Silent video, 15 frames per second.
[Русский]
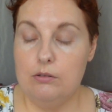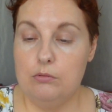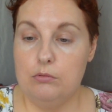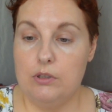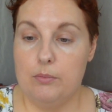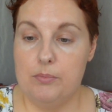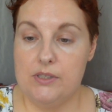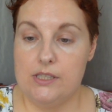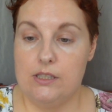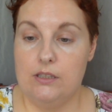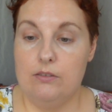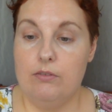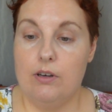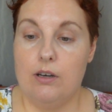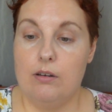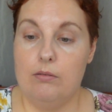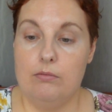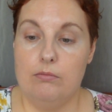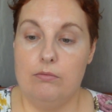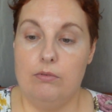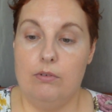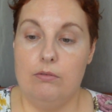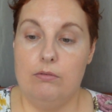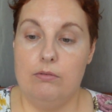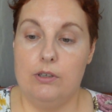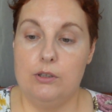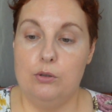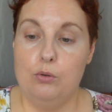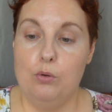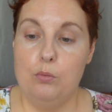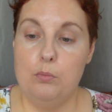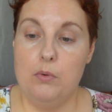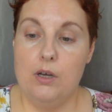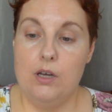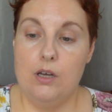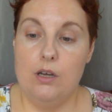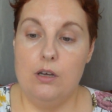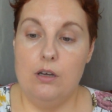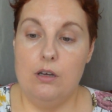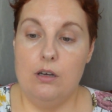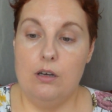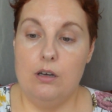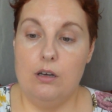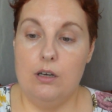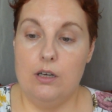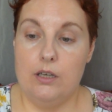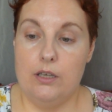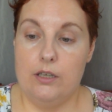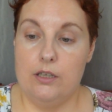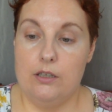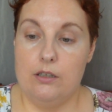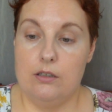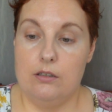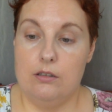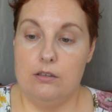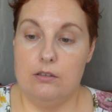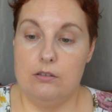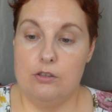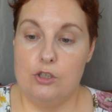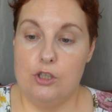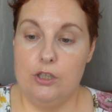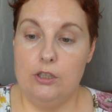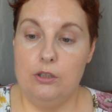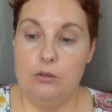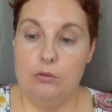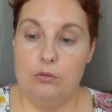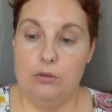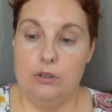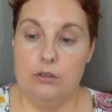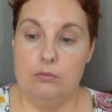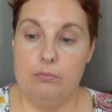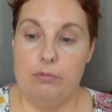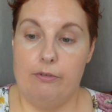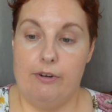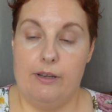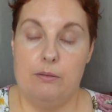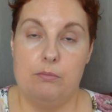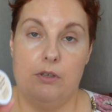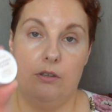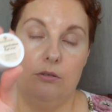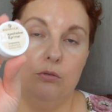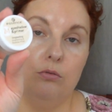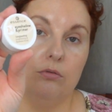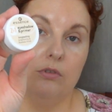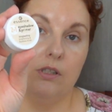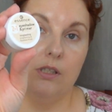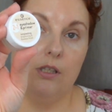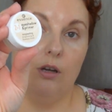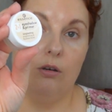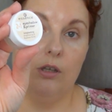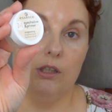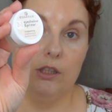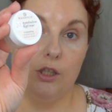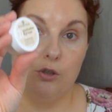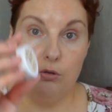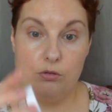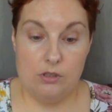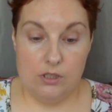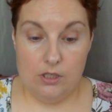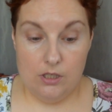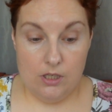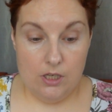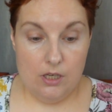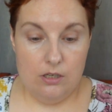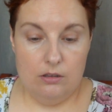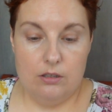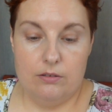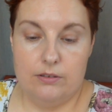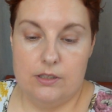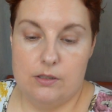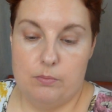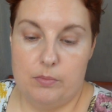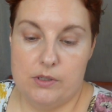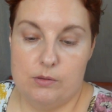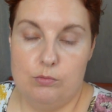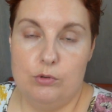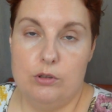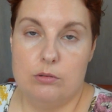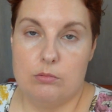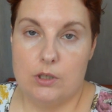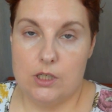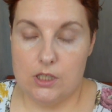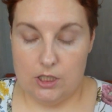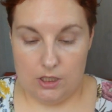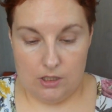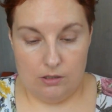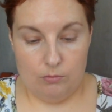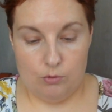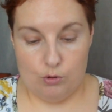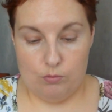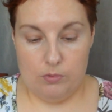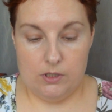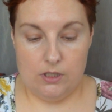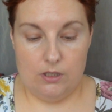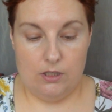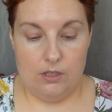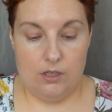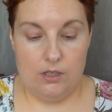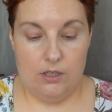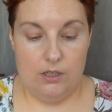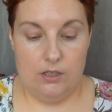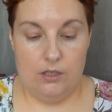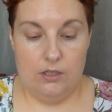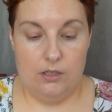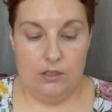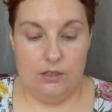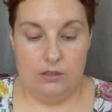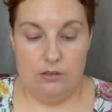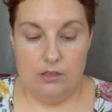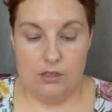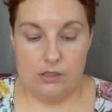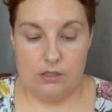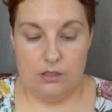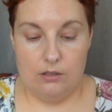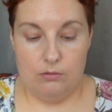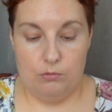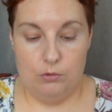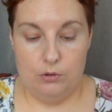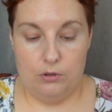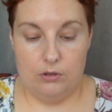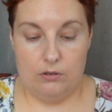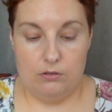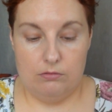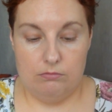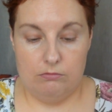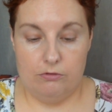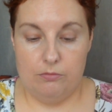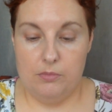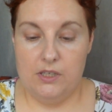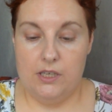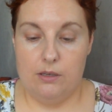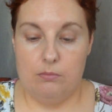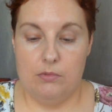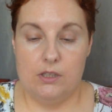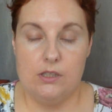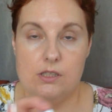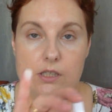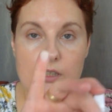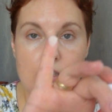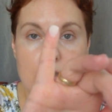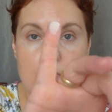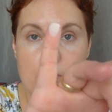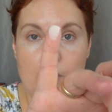Ну, написан два в одном. Eye э, Shadow and Primer. Ну, не знаю, как насчет теней. Давайте посмотрим. Конечно, может быть, она и, и, и даст какой-то вменяемый оттенок.